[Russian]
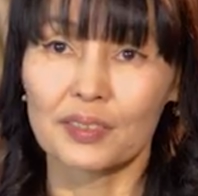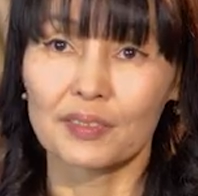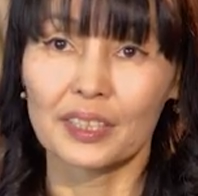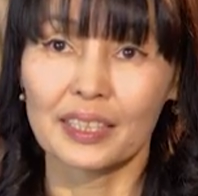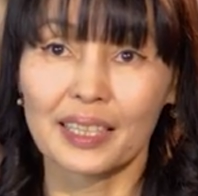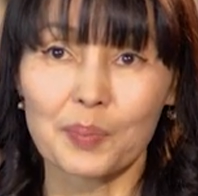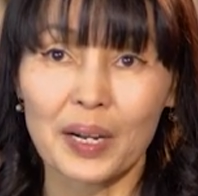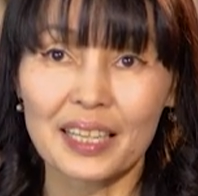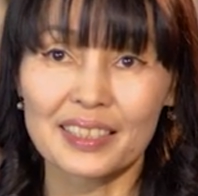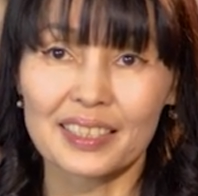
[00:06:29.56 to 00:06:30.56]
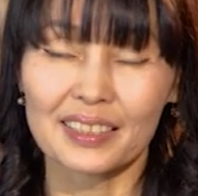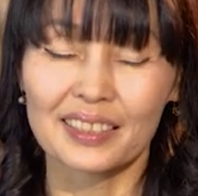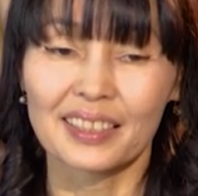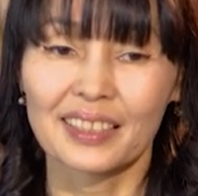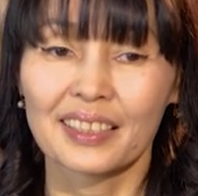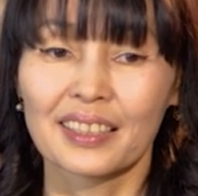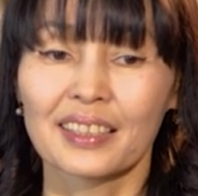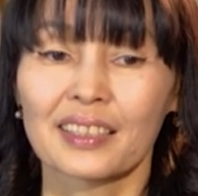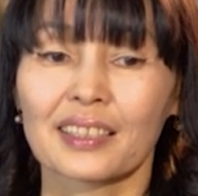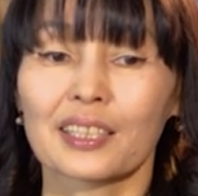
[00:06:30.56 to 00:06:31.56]
в своей команде,
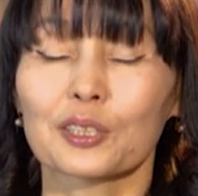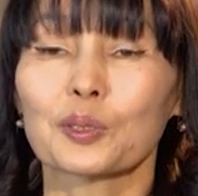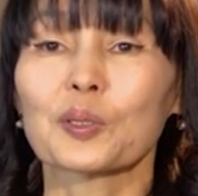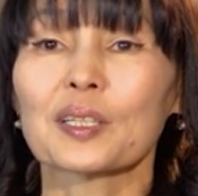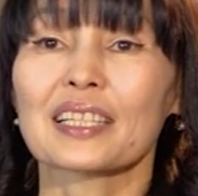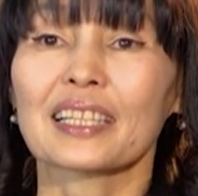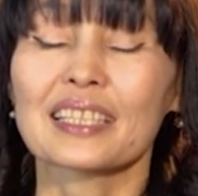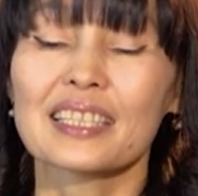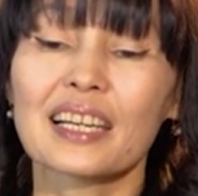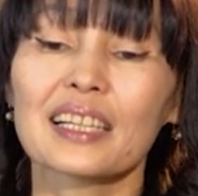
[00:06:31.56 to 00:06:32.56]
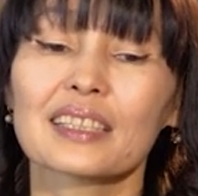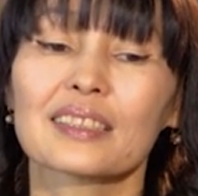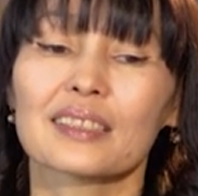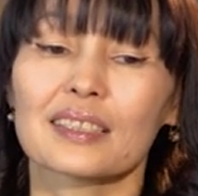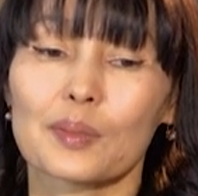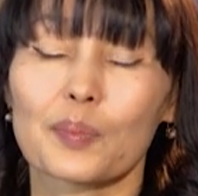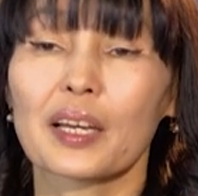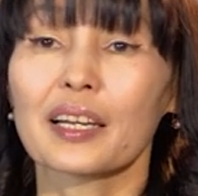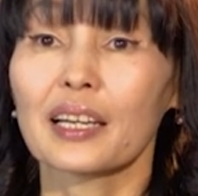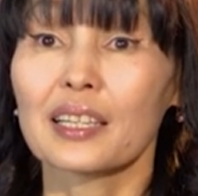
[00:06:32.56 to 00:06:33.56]
которые захотят
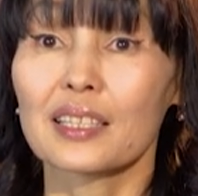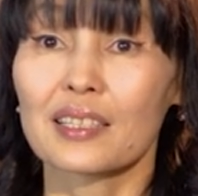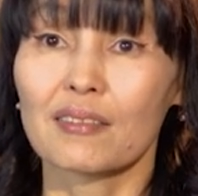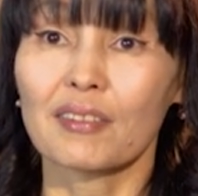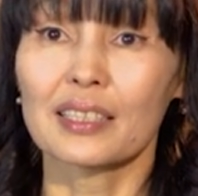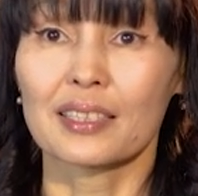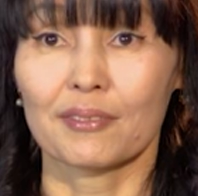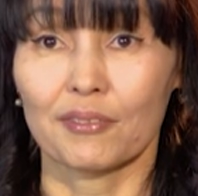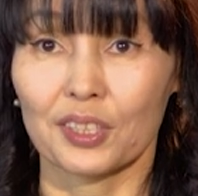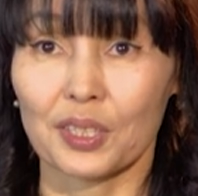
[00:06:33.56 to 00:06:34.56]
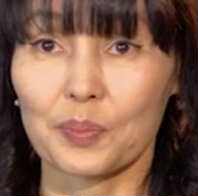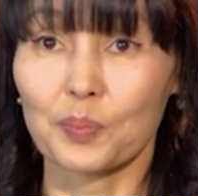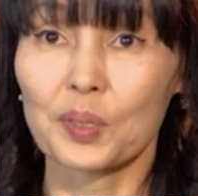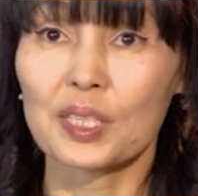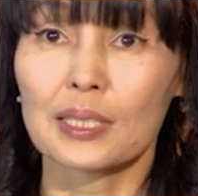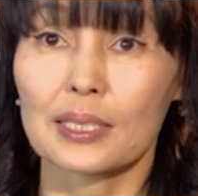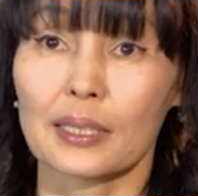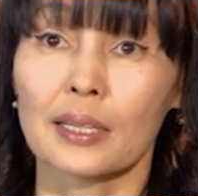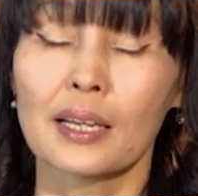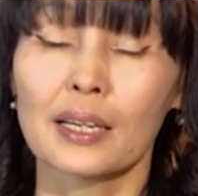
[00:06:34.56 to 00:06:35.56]
себя реализовать в этом
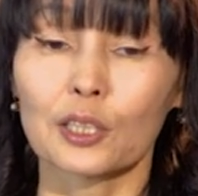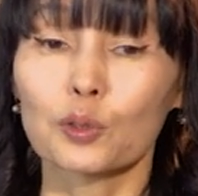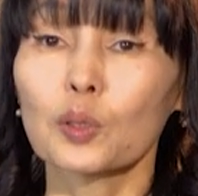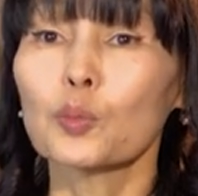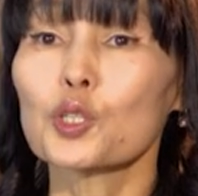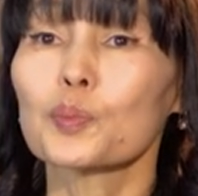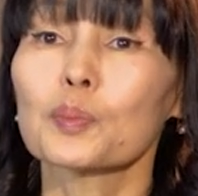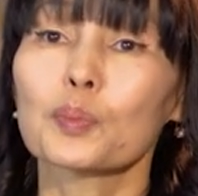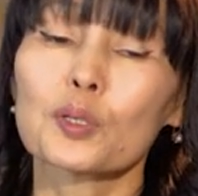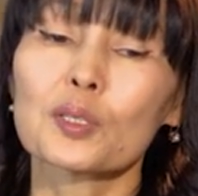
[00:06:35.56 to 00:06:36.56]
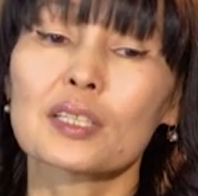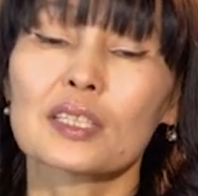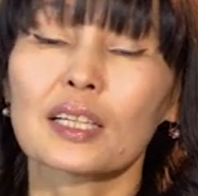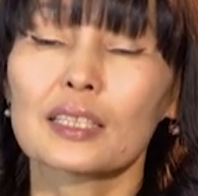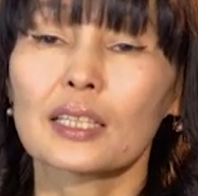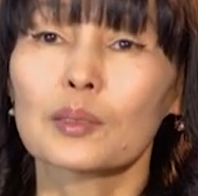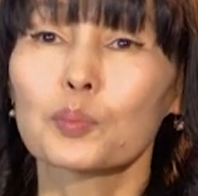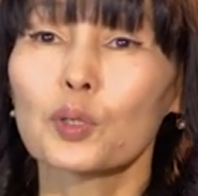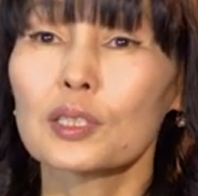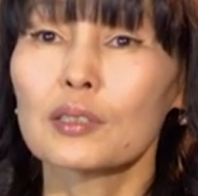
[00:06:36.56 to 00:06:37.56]
бизнесе, которые, может быть, просто захотят
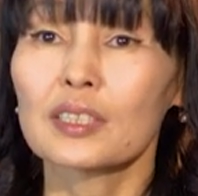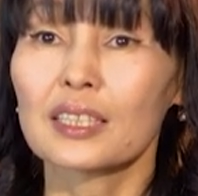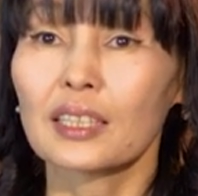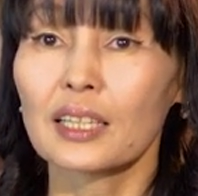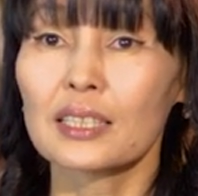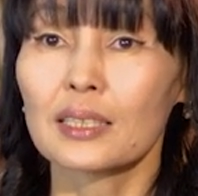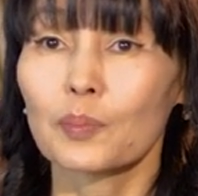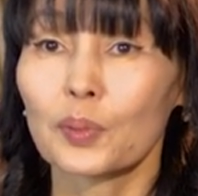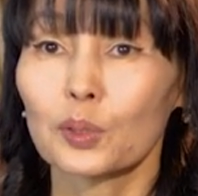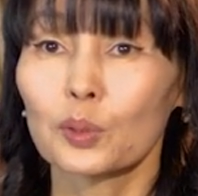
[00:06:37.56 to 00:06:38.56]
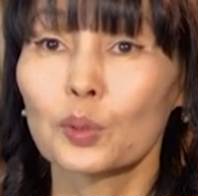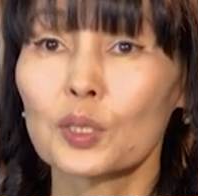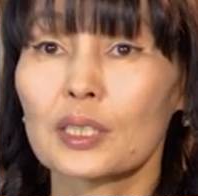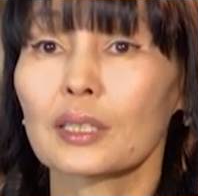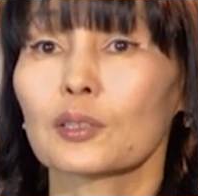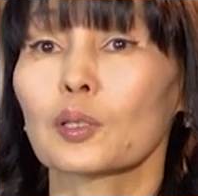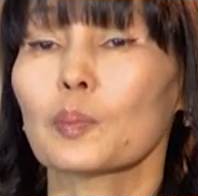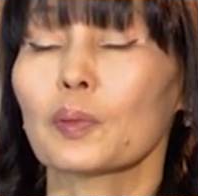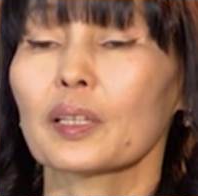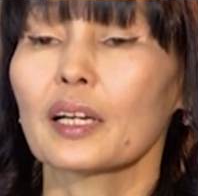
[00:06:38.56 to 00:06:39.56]
пользоваться классной продукцией,
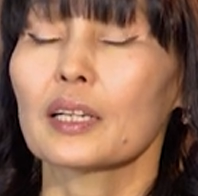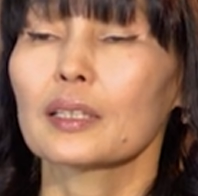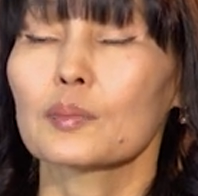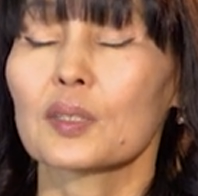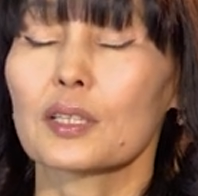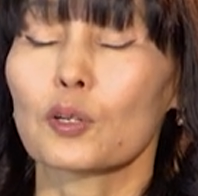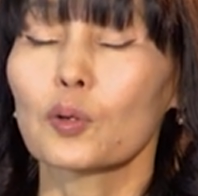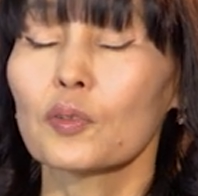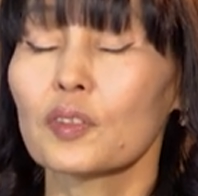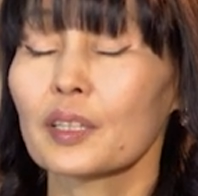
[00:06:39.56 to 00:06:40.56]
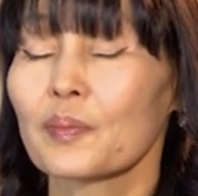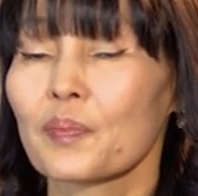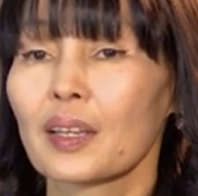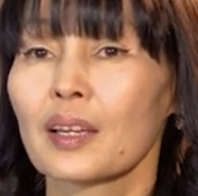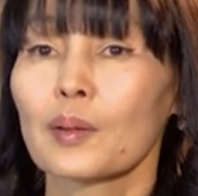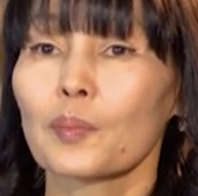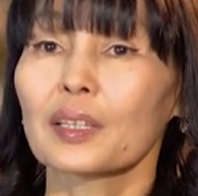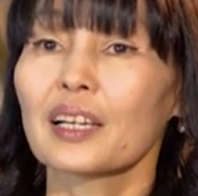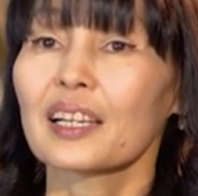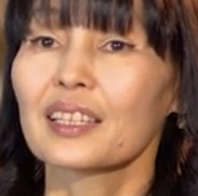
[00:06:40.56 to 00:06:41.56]
которая подарит им здоровье,
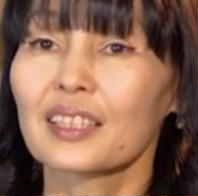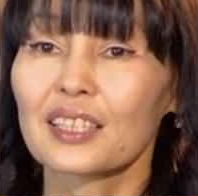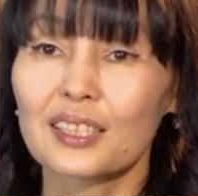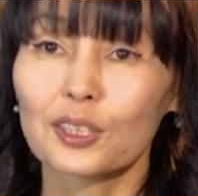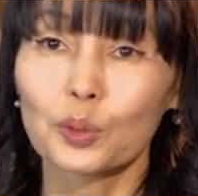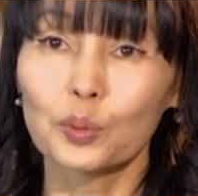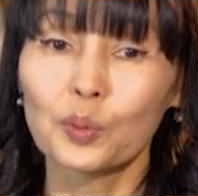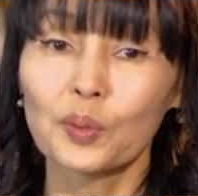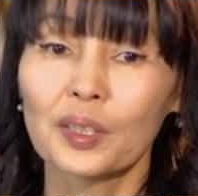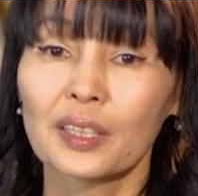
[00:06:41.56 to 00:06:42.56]
подарит красоту